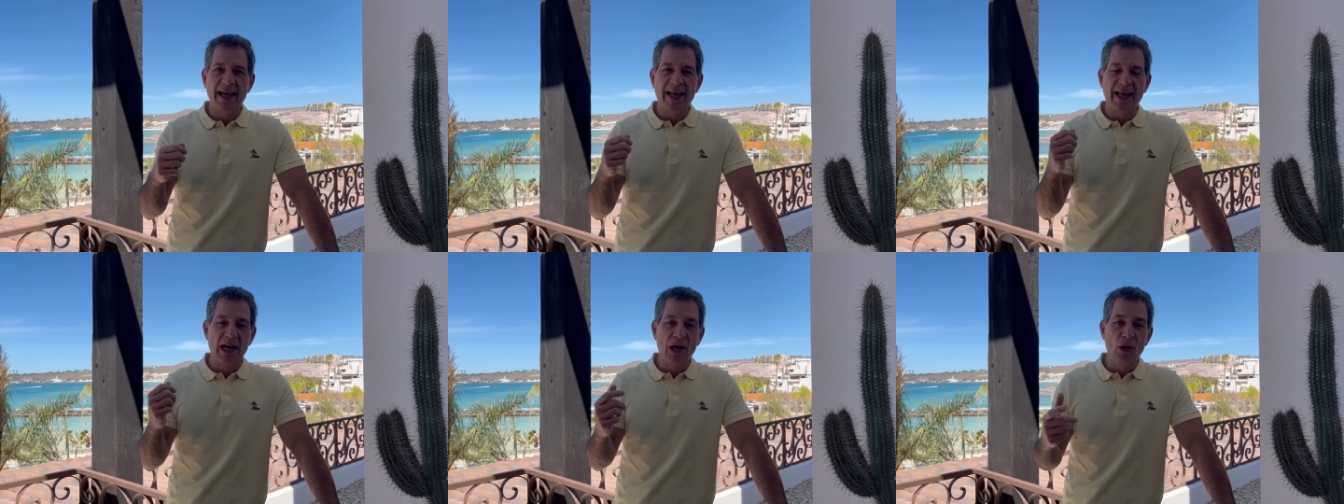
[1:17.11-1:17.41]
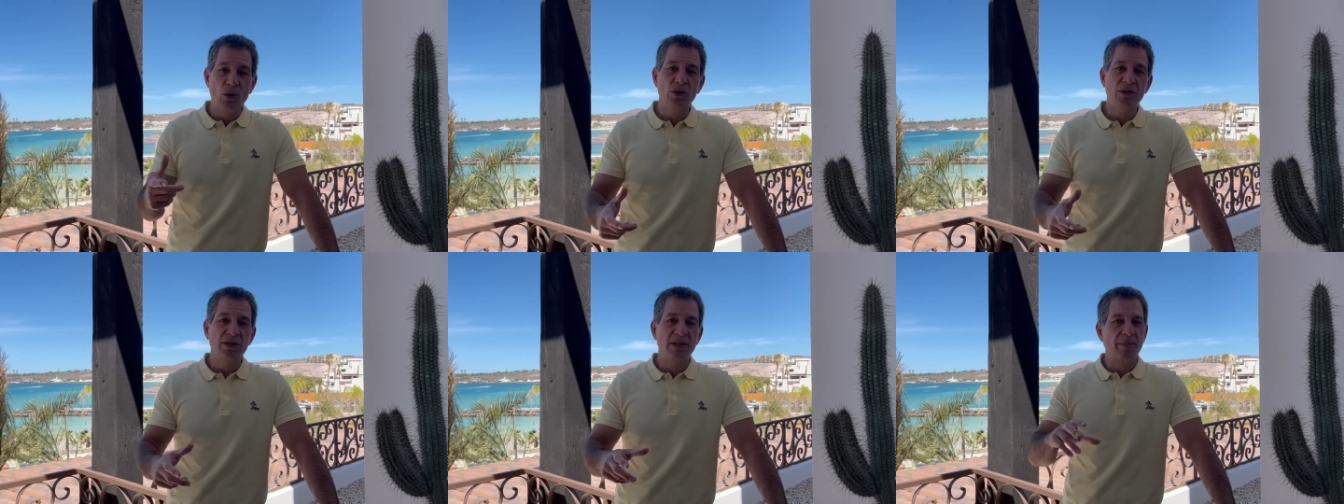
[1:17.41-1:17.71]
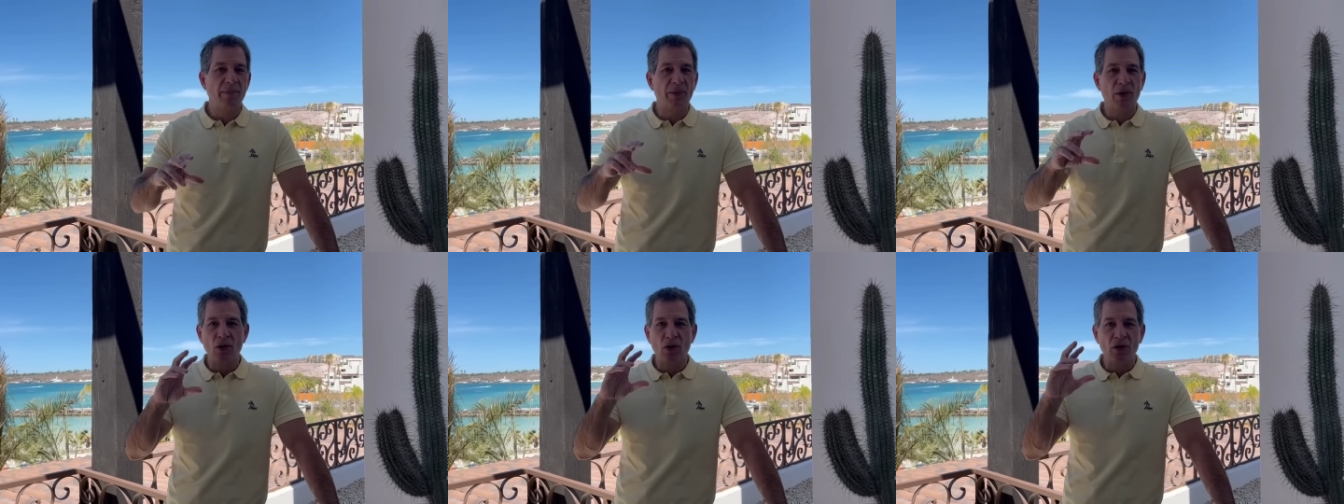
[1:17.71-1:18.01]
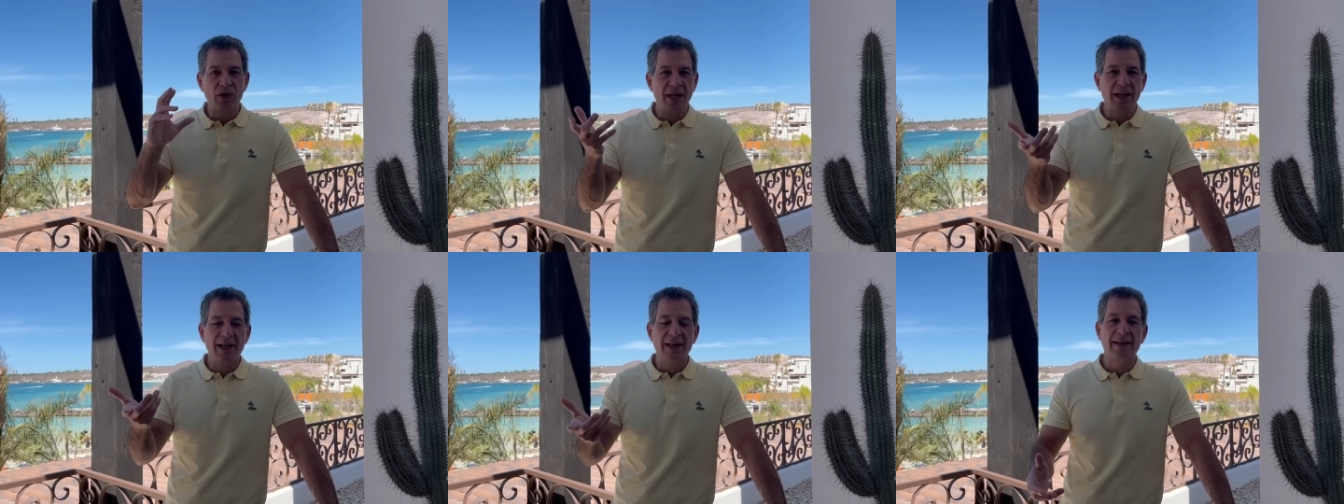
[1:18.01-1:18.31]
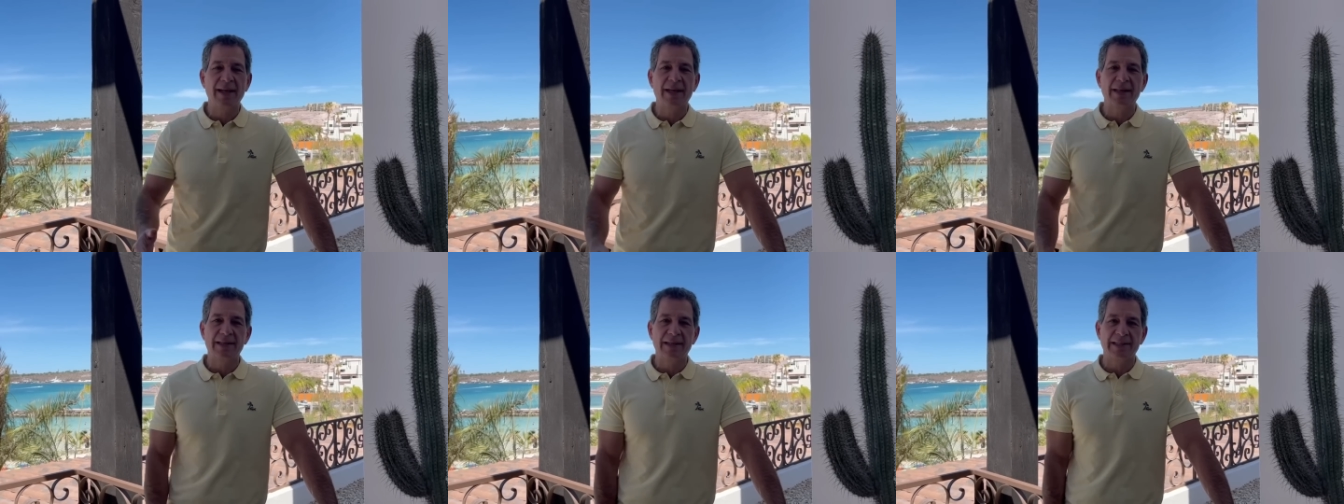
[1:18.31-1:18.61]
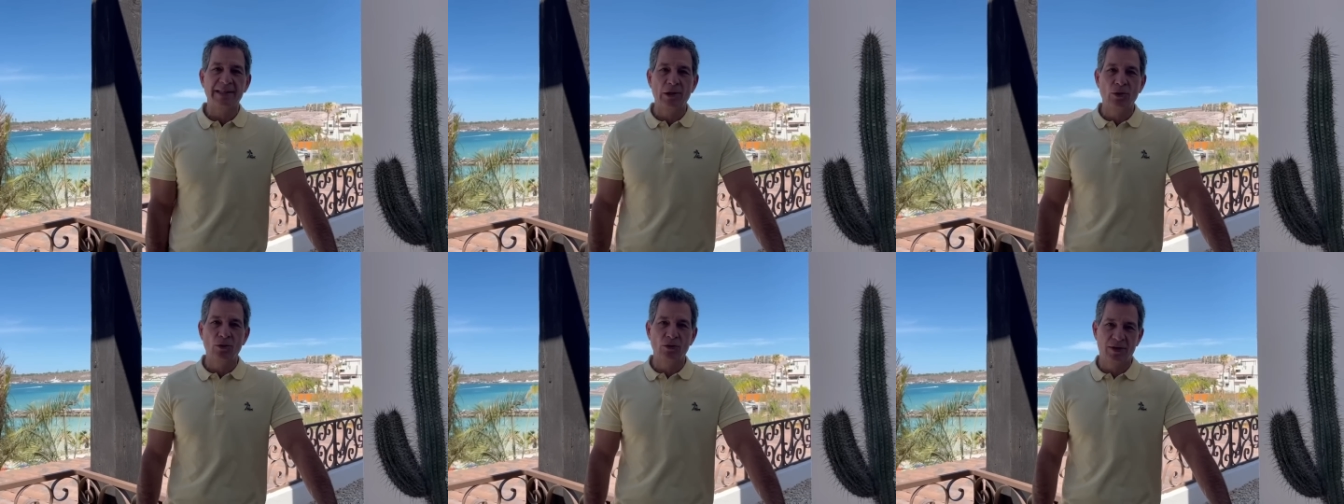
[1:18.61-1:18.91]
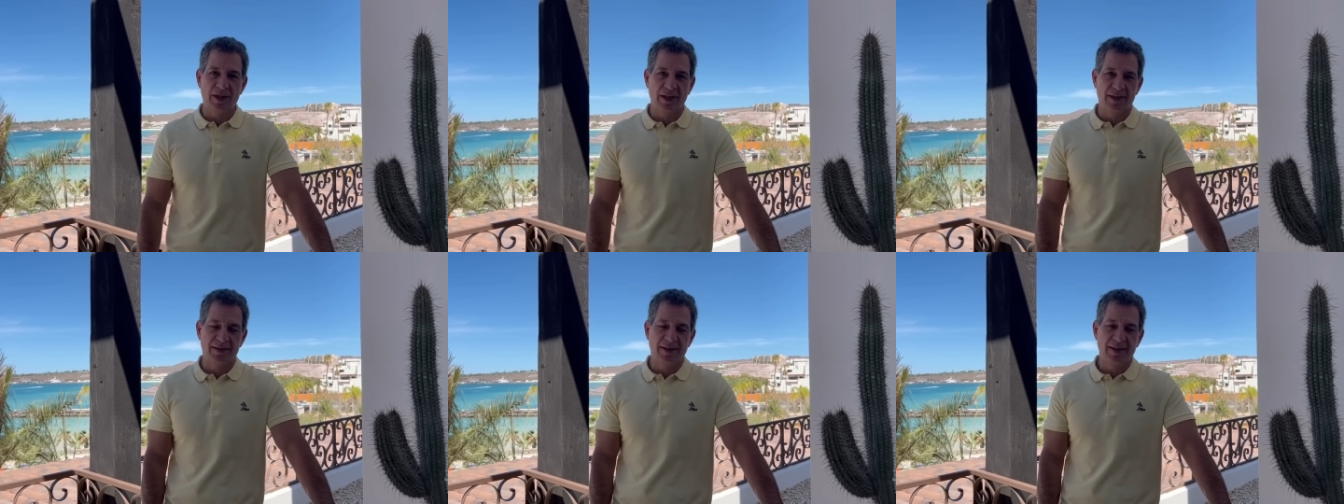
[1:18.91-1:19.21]
que lucha, pero no tiene tantas
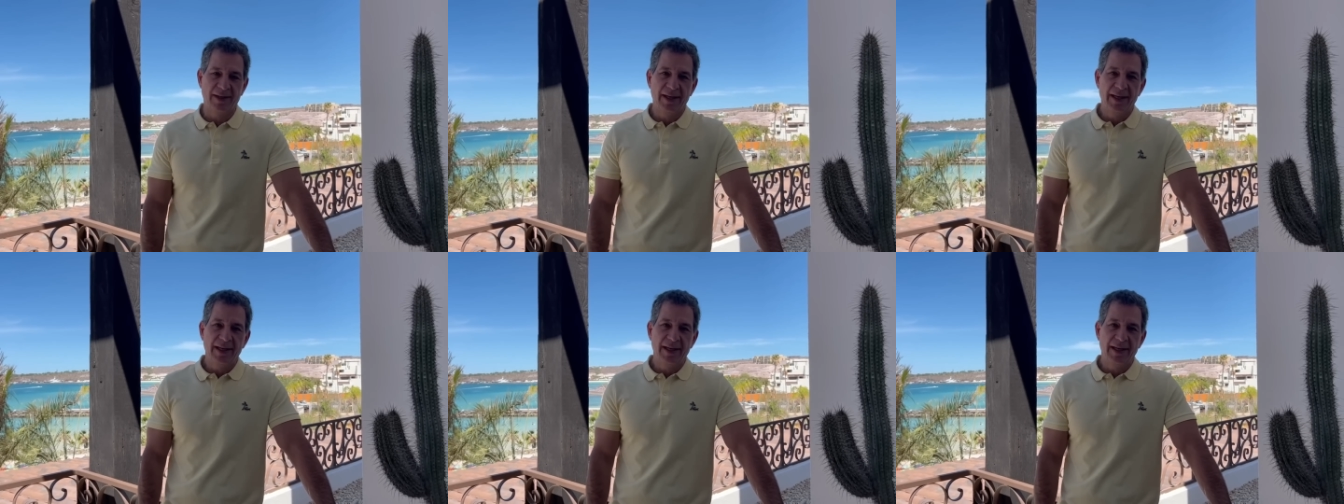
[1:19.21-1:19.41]
luces.